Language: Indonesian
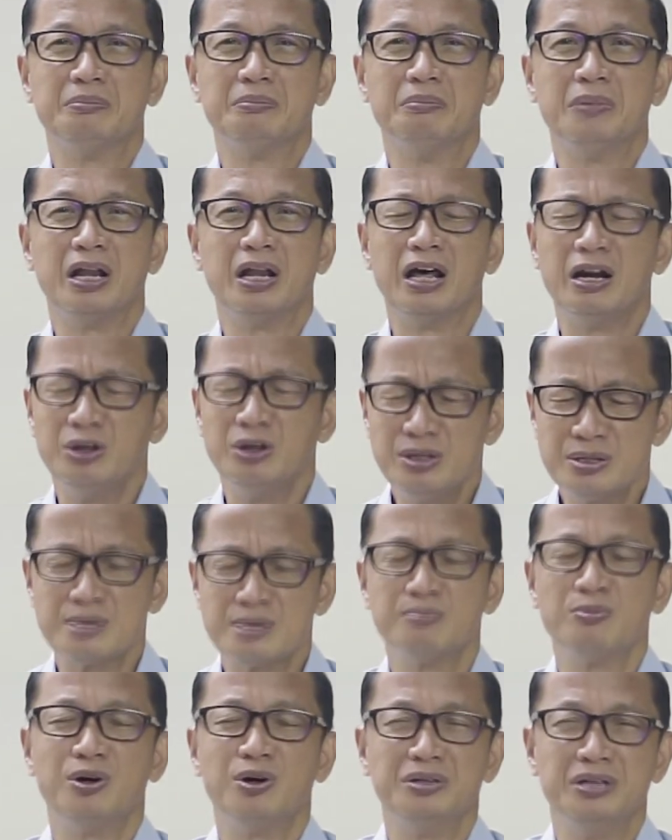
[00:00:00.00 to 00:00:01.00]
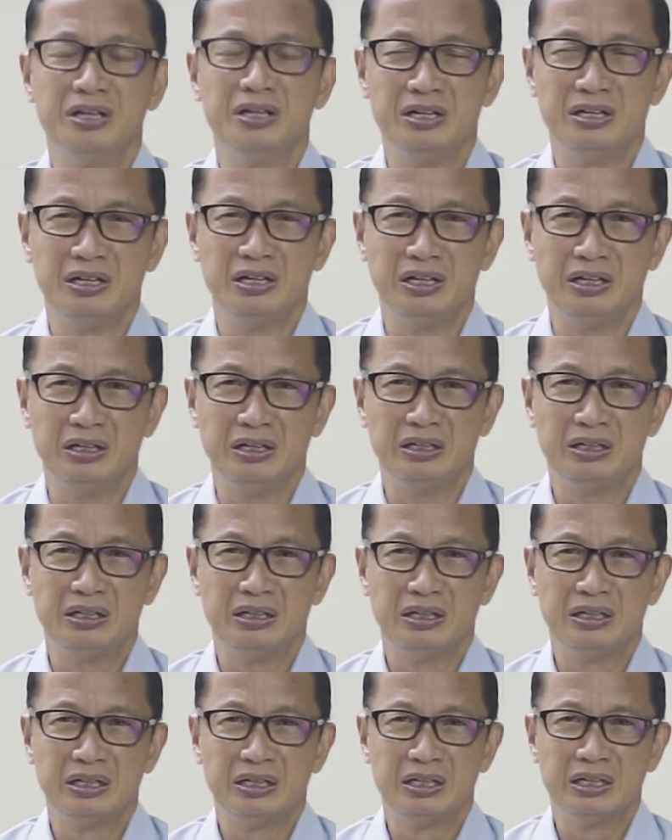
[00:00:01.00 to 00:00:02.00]
Melalui semuanya ini,
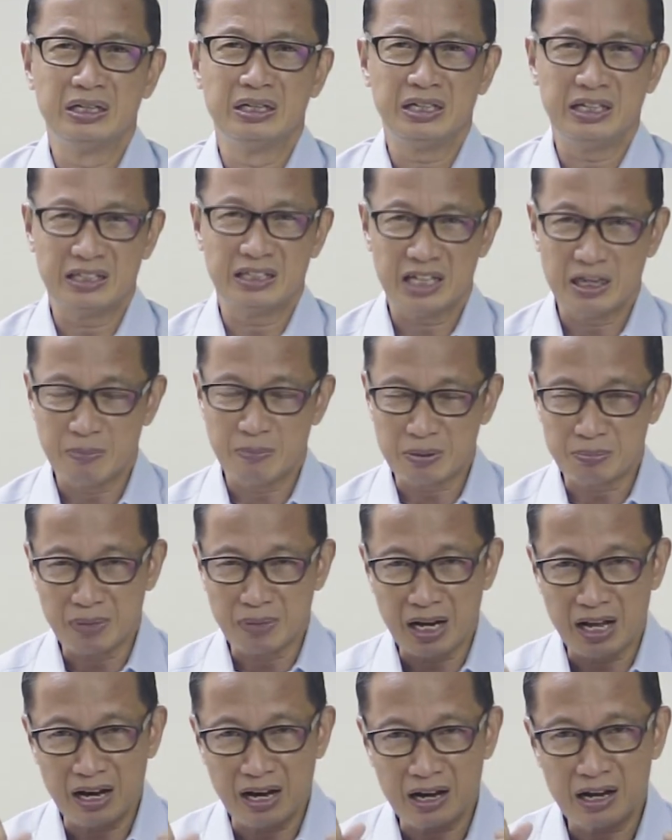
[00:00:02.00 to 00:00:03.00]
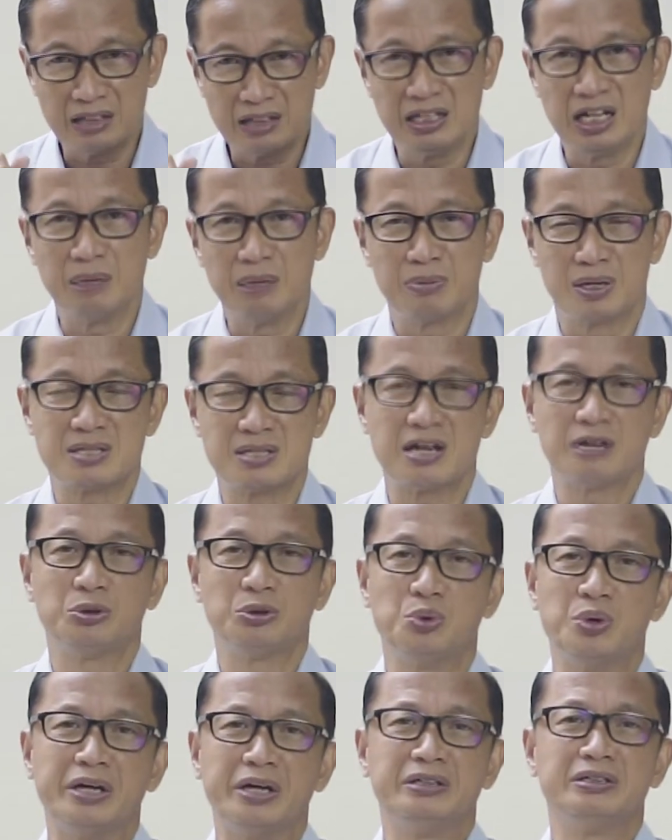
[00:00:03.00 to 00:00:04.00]
kita dapat melangkah dalam
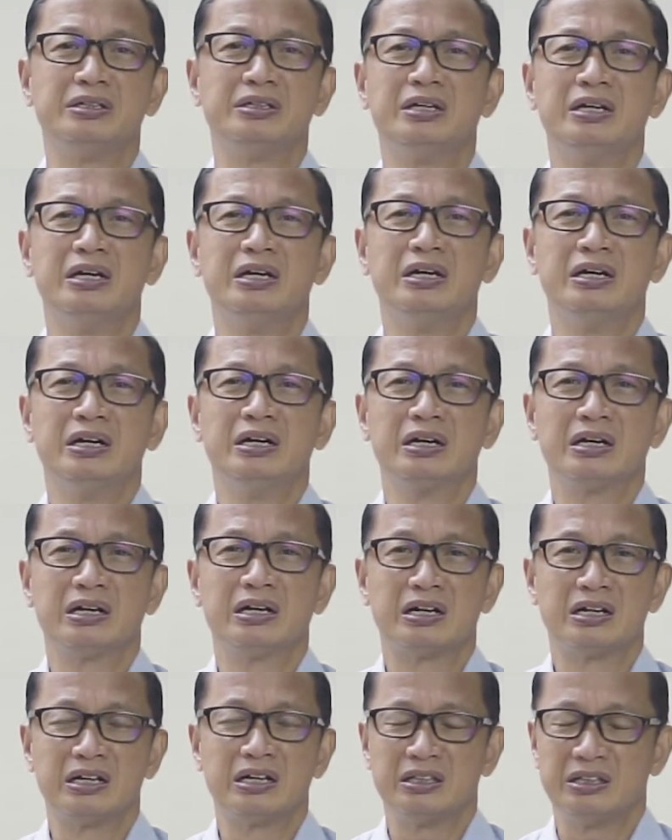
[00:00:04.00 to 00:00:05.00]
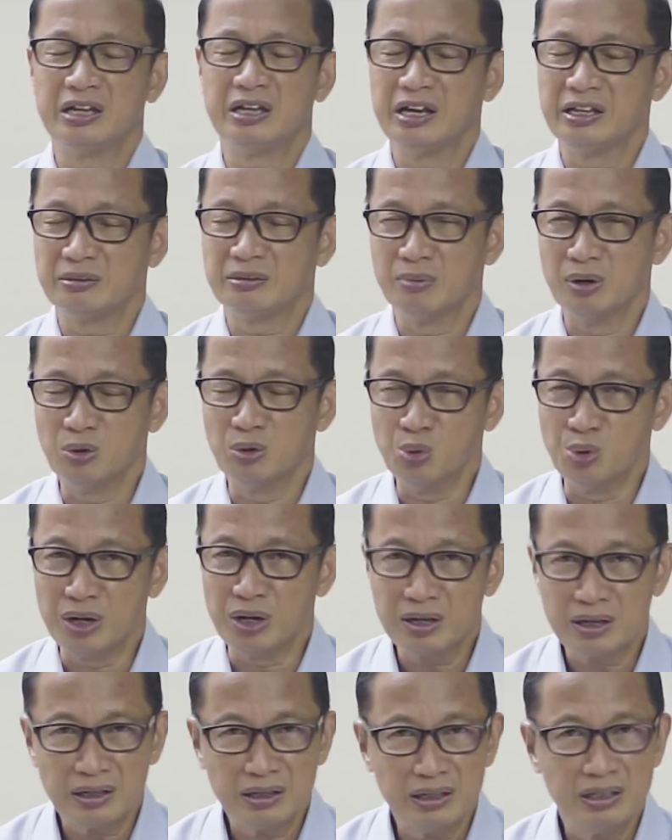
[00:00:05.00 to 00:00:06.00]
kesatuan. Karena ketika kita
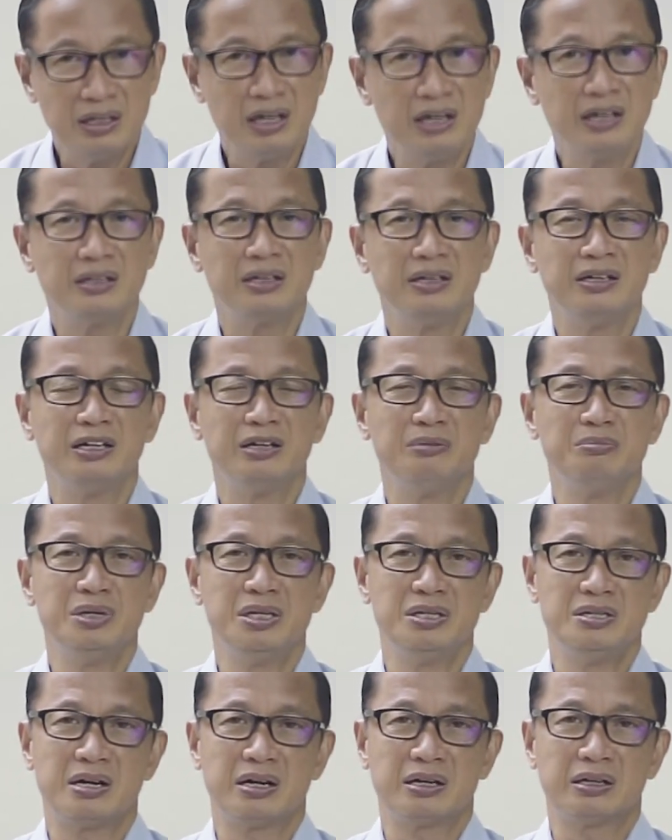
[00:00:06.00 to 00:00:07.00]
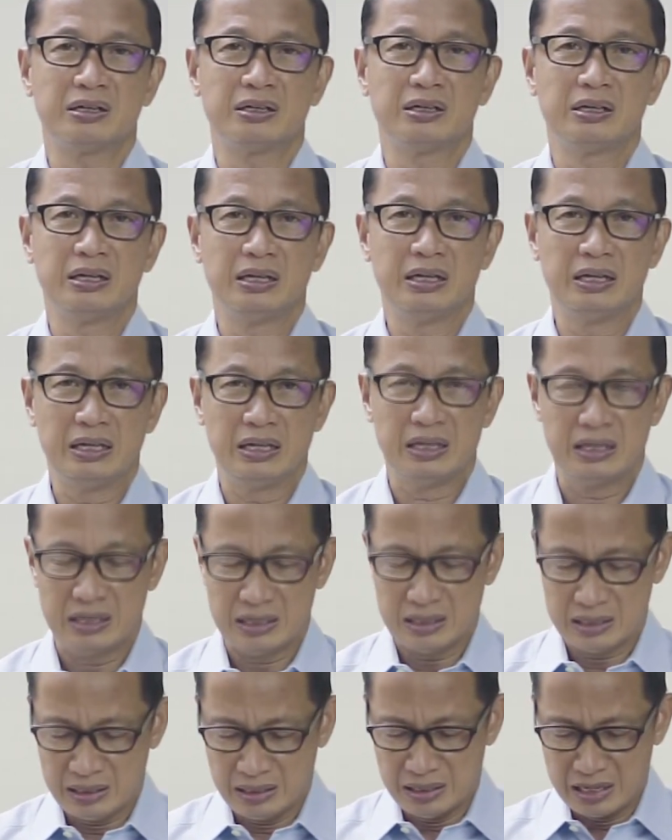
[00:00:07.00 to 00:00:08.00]
menggunakan lidah kita dengan bijak
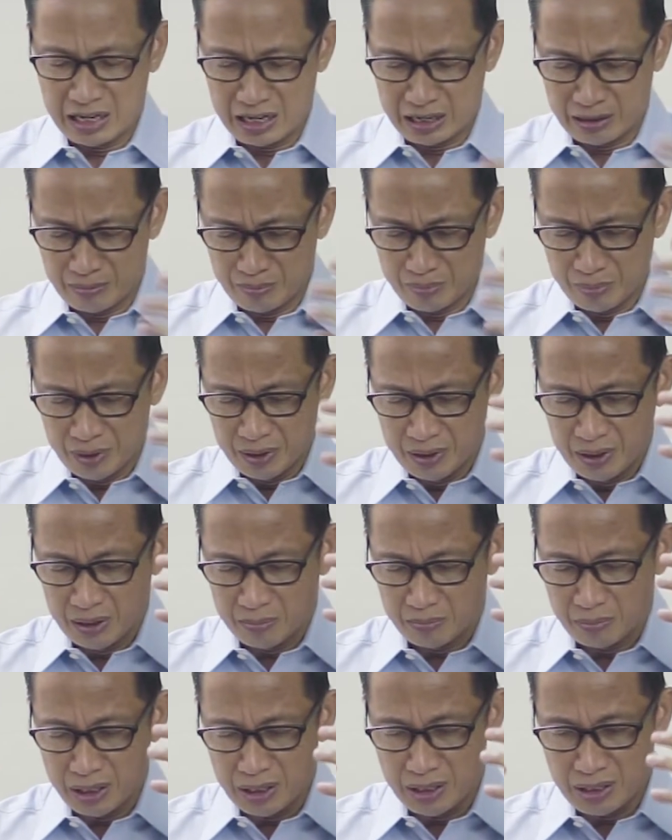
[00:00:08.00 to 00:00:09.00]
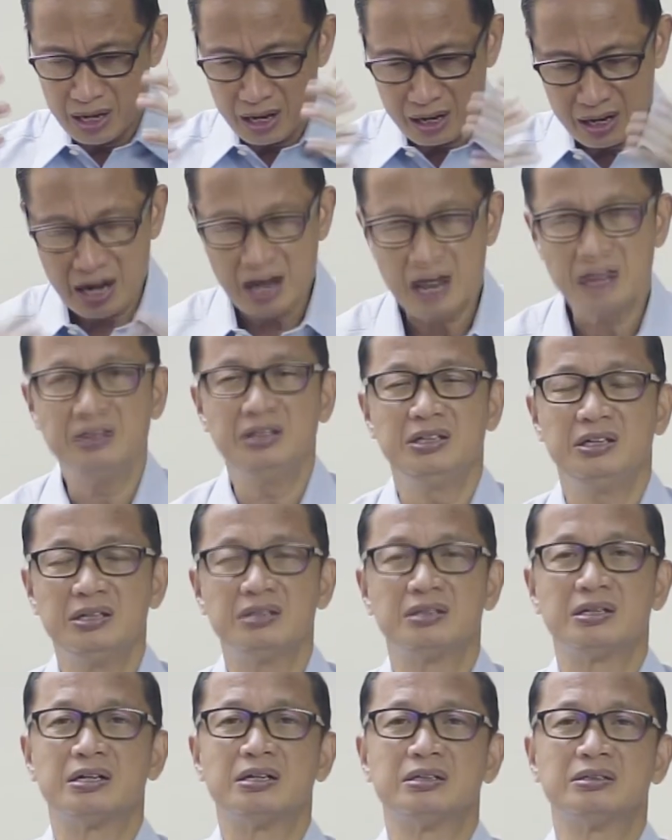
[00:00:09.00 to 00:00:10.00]
dan menjaga hati
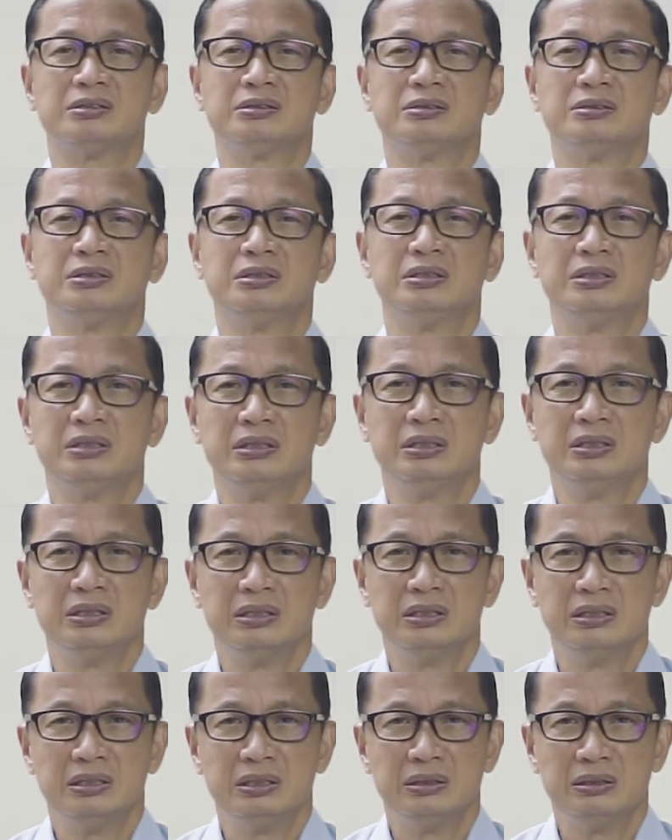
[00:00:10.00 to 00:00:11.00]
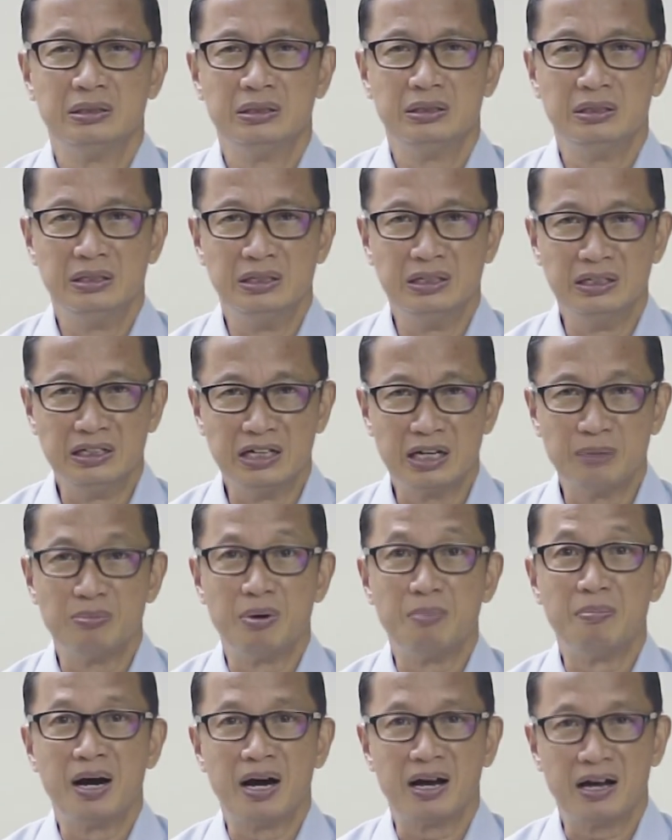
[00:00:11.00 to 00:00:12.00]
kita dengan
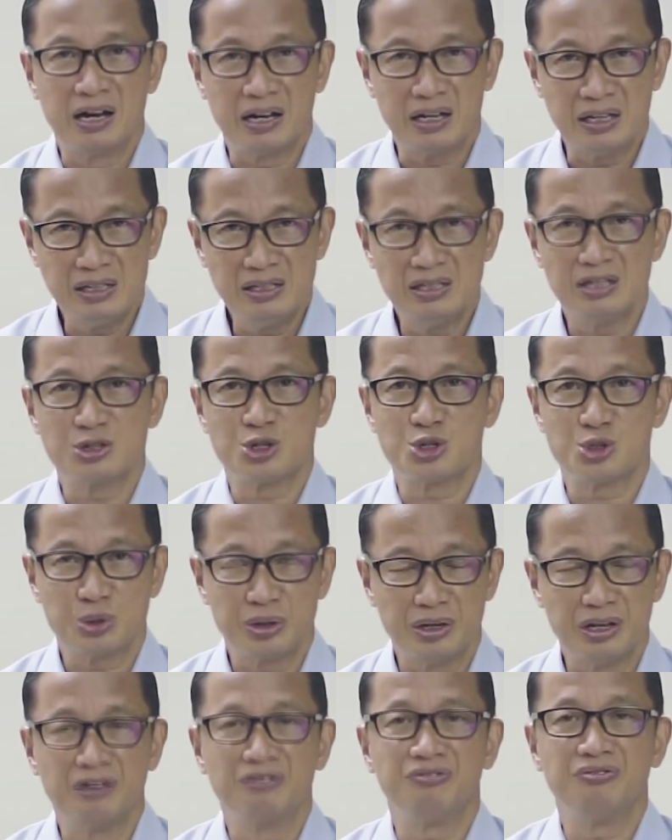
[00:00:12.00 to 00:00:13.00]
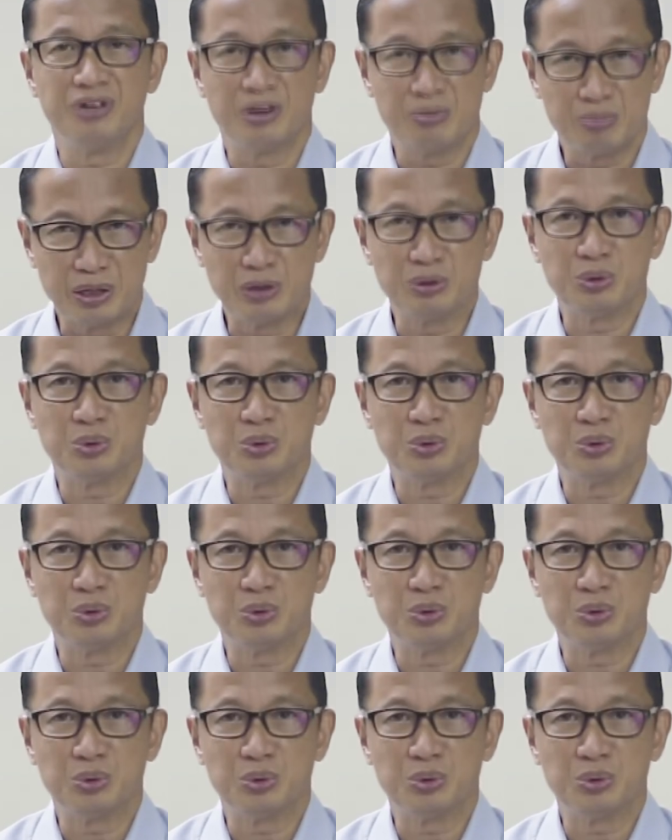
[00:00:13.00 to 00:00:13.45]
memagarinya sesuai dengan firman